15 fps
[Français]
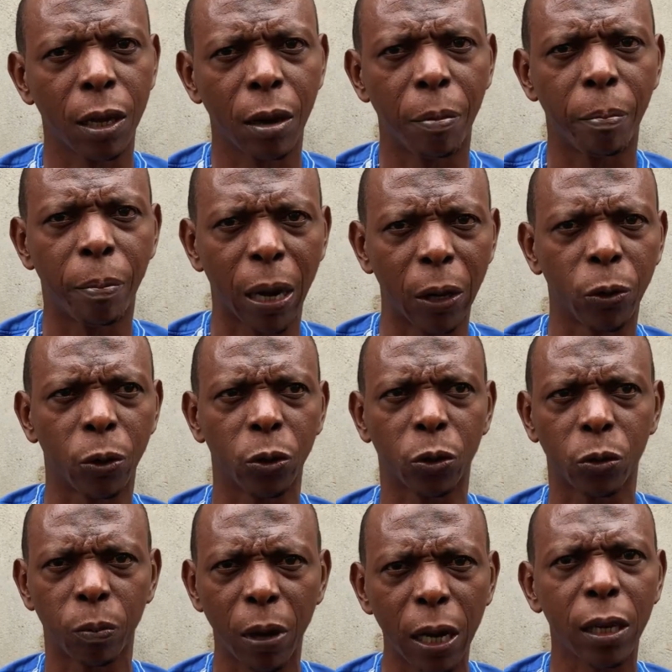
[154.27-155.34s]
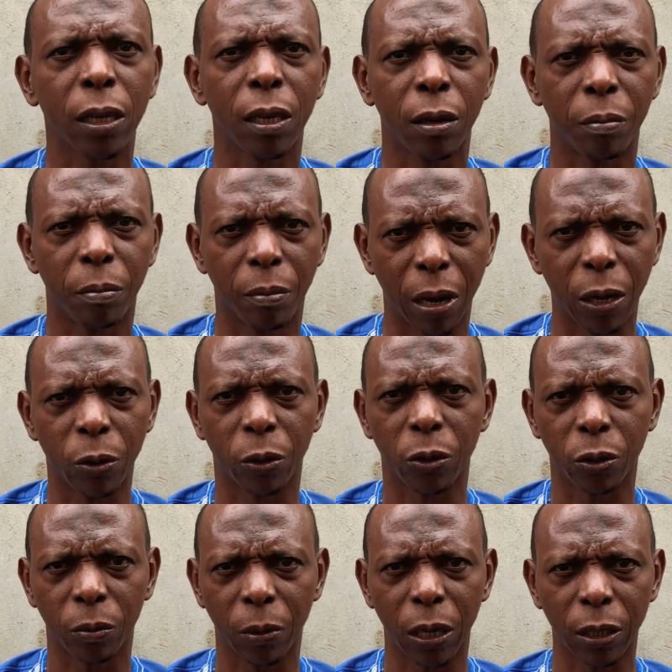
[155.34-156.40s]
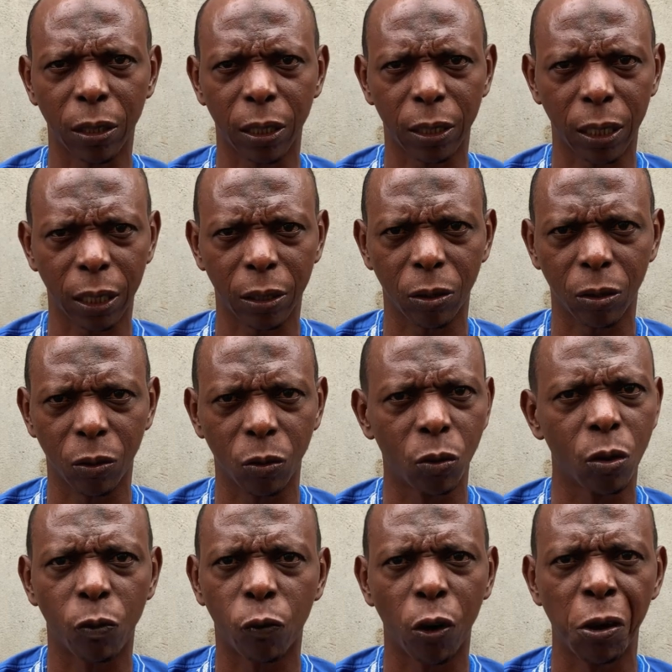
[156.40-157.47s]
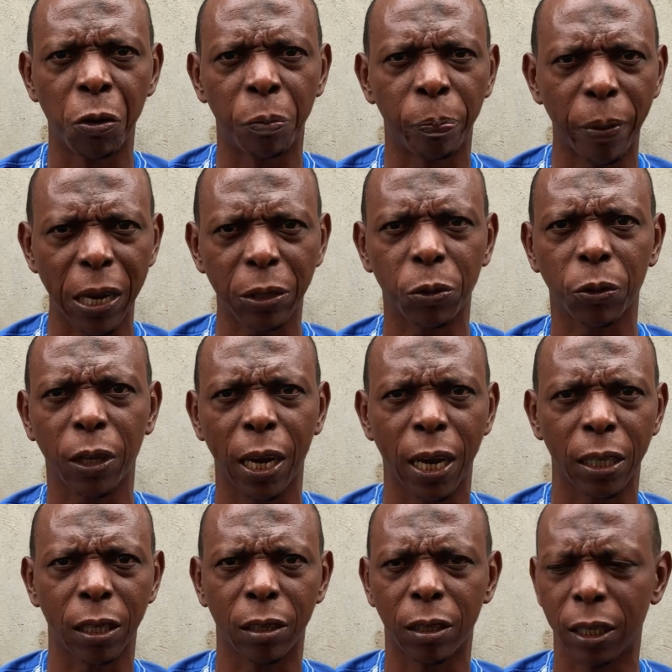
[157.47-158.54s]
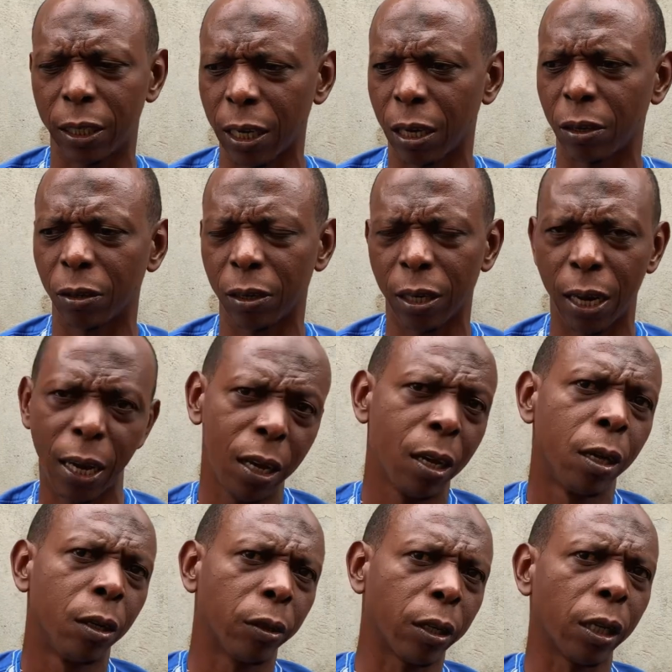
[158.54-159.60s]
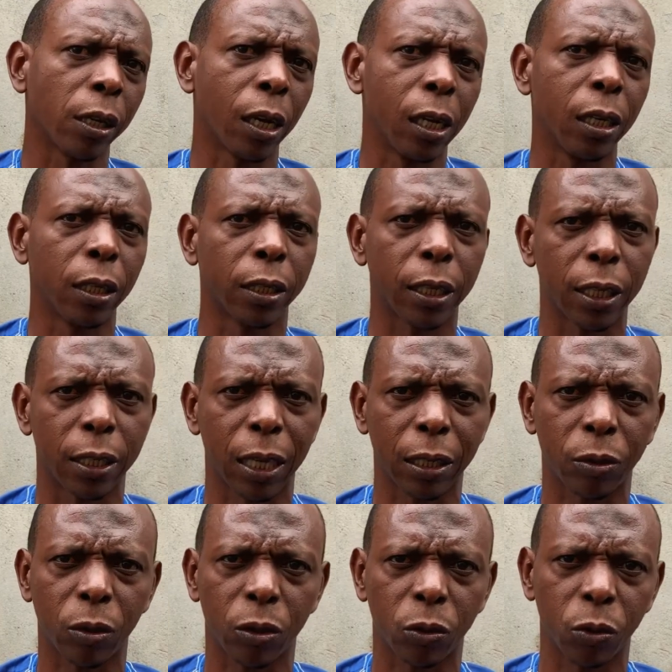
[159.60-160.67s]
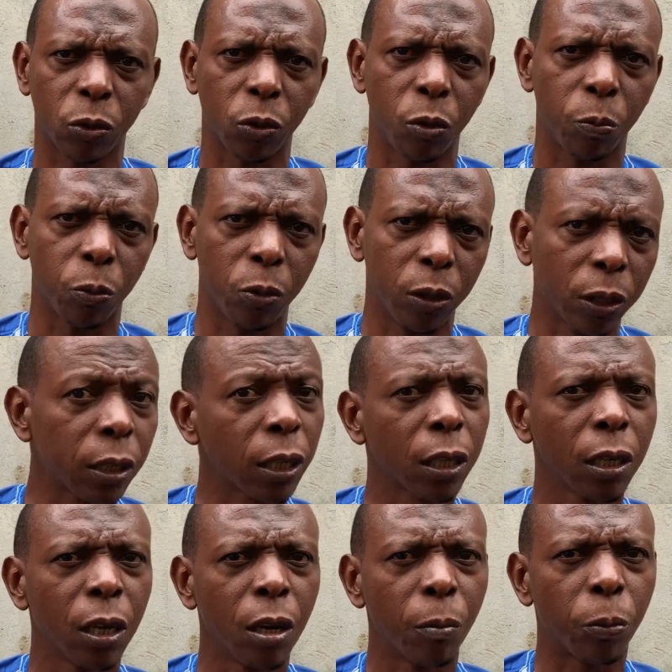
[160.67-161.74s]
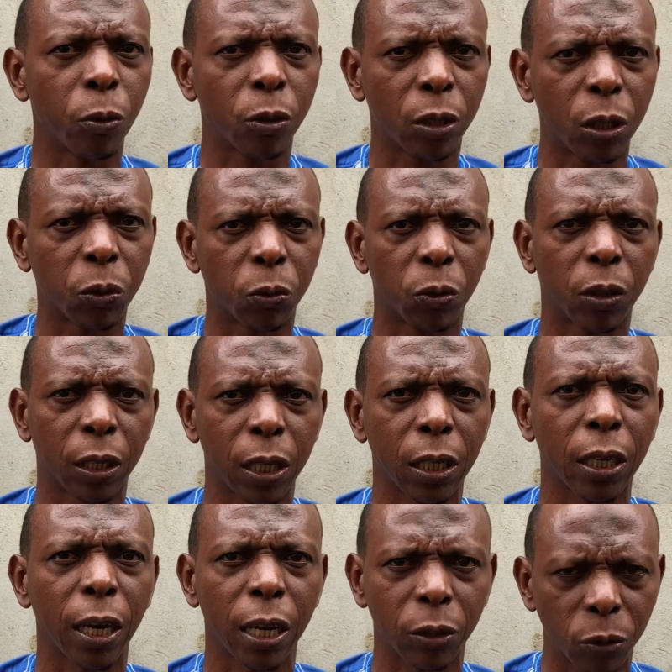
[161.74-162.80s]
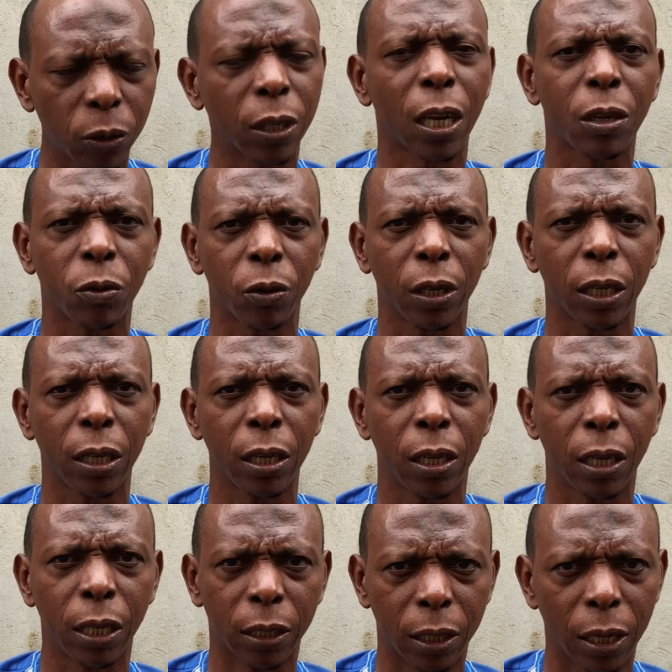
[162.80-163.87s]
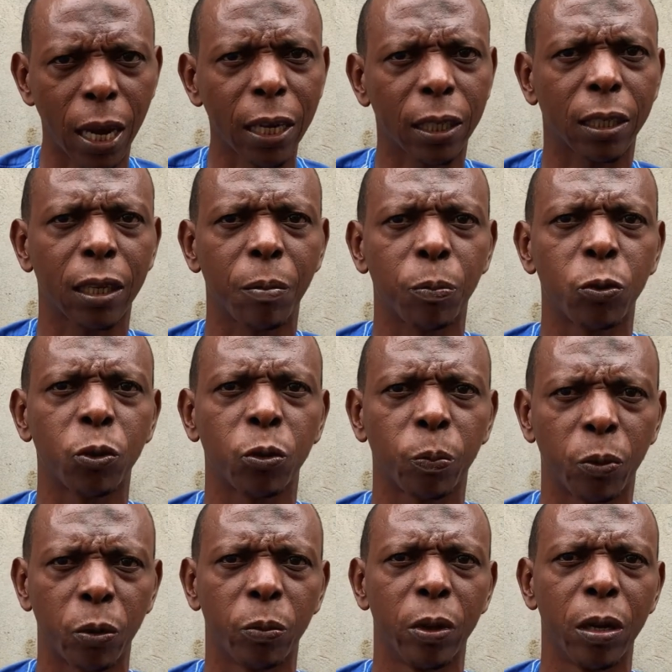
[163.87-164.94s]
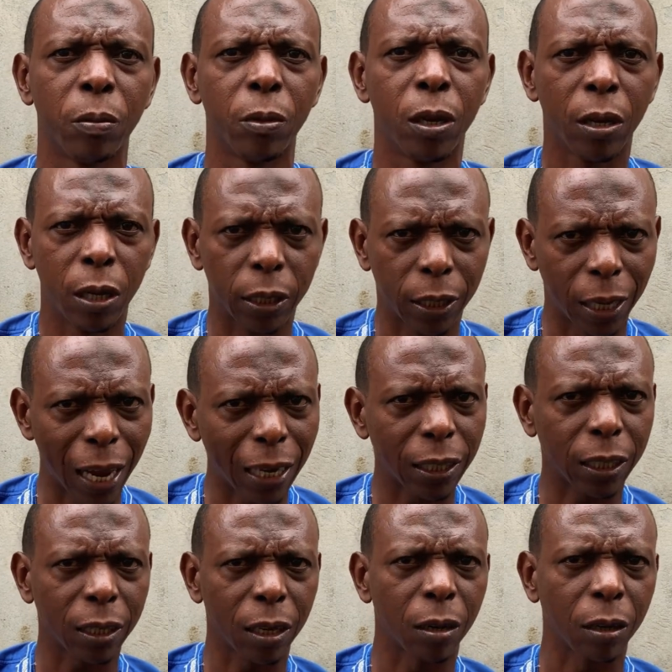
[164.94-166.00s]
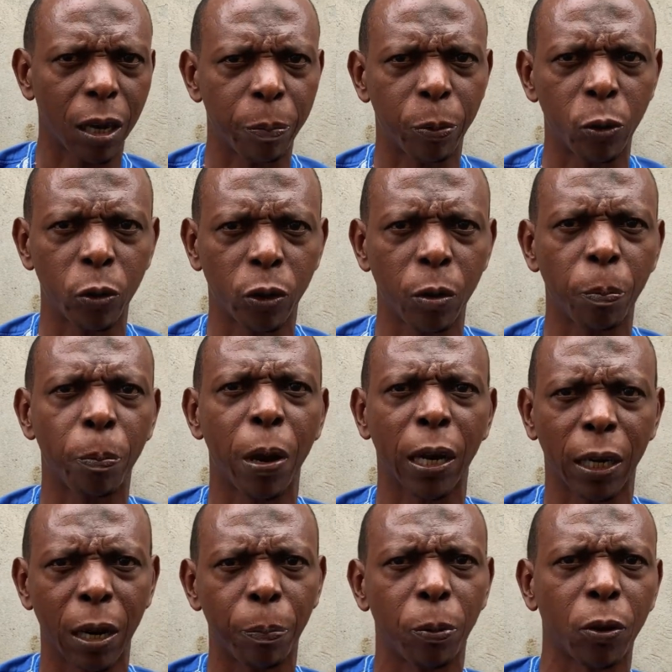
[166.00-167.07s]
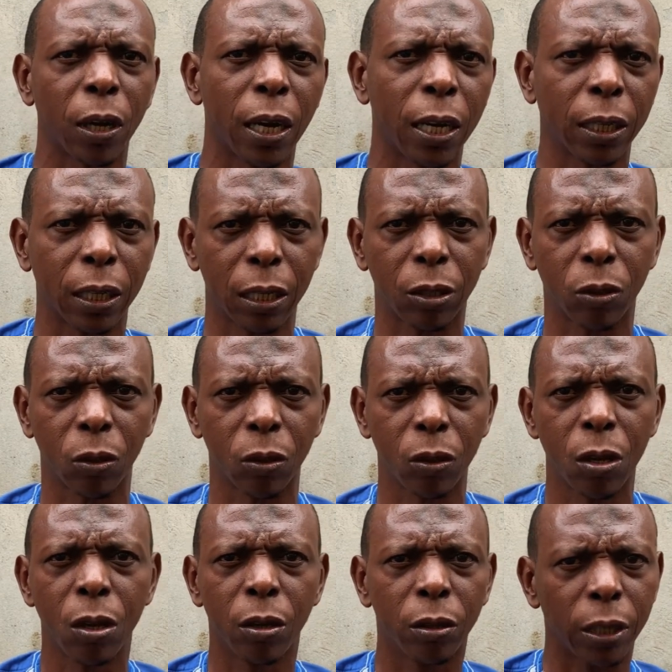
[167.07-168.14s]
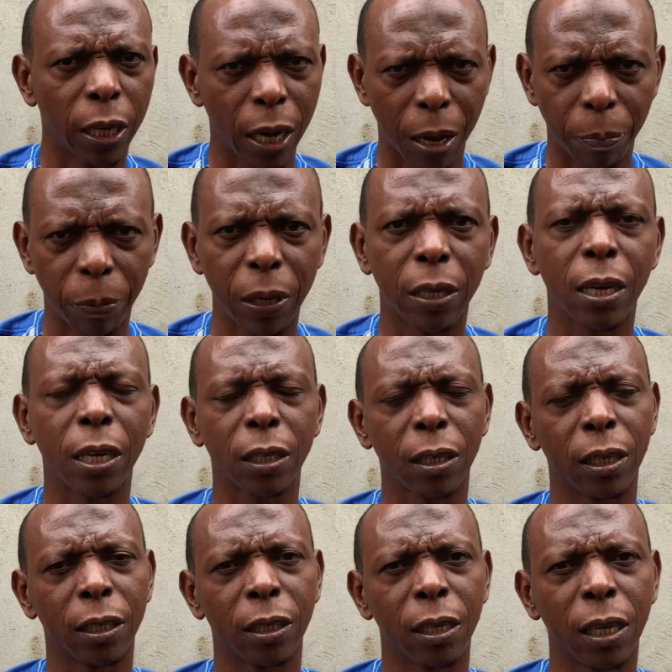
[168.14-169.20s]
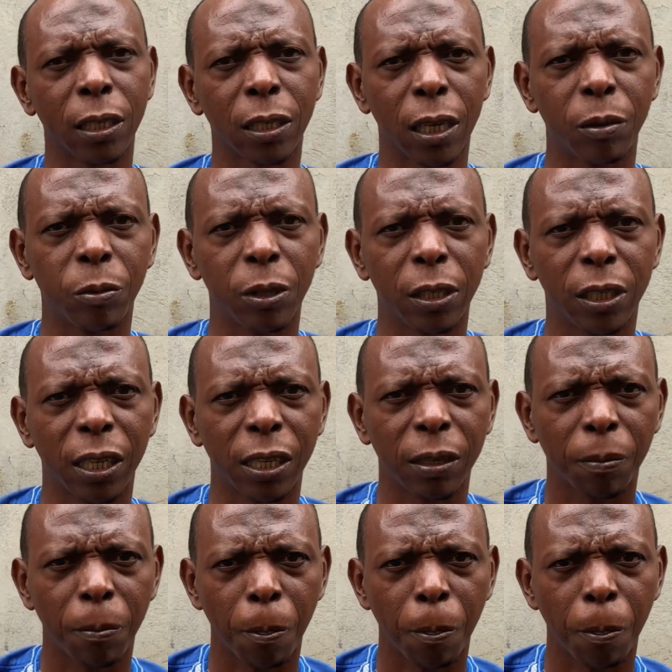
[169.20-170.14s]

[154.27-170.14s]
Malheureusement, Malheureusement, c'est ce que nous ne voyons pas ce cadre de dialogue-là qui réunit ces acteurs sociopolitiques pour discuter de la suite à donner. Et c'est là que ça pose problème et c'est là que ça préoccupe par rapport à la question de la paix, de la stabilité.